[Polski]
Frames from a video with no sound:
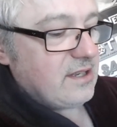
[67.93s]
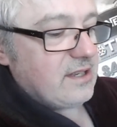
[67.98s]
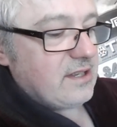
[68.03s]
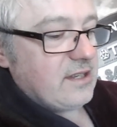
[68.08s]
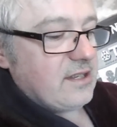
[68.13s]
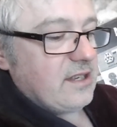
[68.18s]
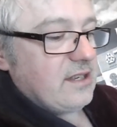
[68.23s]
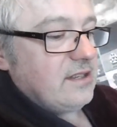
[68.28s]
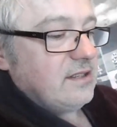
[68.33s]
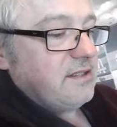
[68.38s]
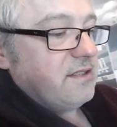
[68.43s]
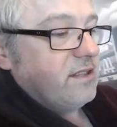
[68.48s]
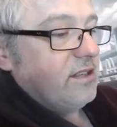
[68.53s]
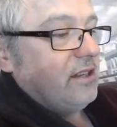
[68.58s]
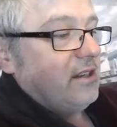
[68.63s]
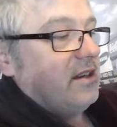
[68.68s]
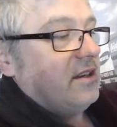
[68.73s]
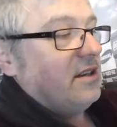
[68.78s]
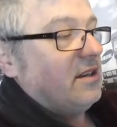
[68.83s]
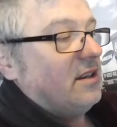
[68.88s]
jest
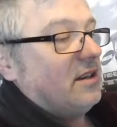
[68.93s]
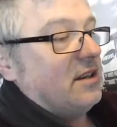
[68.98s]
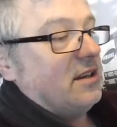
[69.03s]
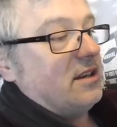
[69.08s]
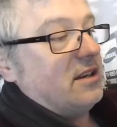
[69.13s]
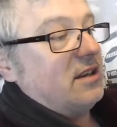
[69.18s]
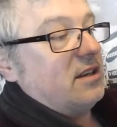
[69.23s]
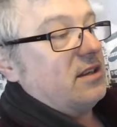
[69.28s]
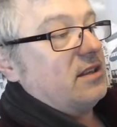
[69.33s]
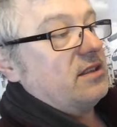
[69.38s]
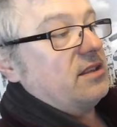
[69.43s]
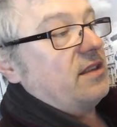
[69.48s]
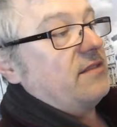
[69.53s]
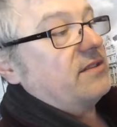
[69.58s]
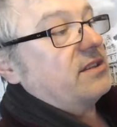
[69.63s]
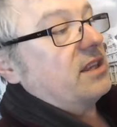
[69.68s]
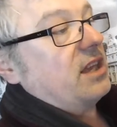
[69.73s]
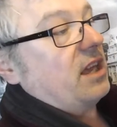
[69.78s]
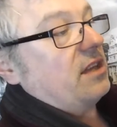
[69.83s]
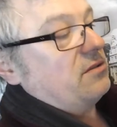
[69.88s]

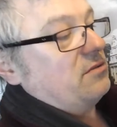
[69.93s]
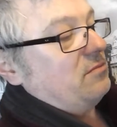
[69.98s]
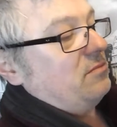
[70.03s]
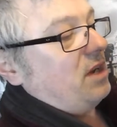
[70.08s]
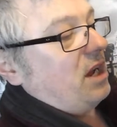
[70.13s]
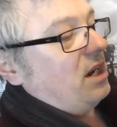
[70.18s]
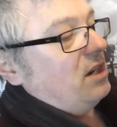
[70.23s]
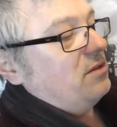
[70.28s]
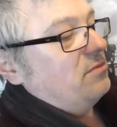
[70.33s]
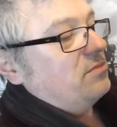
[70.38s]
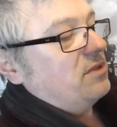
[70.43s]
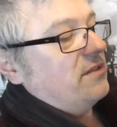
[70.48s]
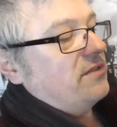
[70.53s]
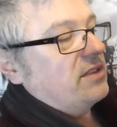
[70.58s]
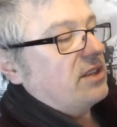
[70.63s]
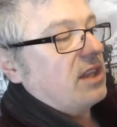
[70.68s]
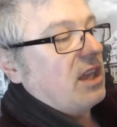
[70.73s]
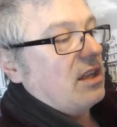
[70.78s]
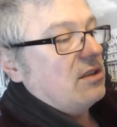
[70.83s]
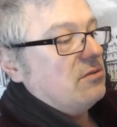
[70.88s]
Nevskianum, alium
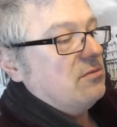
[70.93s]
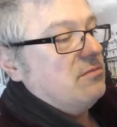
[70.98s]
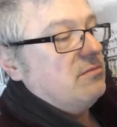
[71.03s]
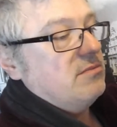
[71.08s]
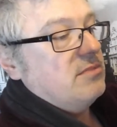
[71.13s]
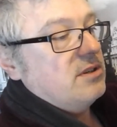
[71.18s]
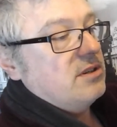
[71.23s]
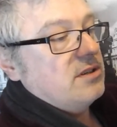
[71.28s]
Nevskianum.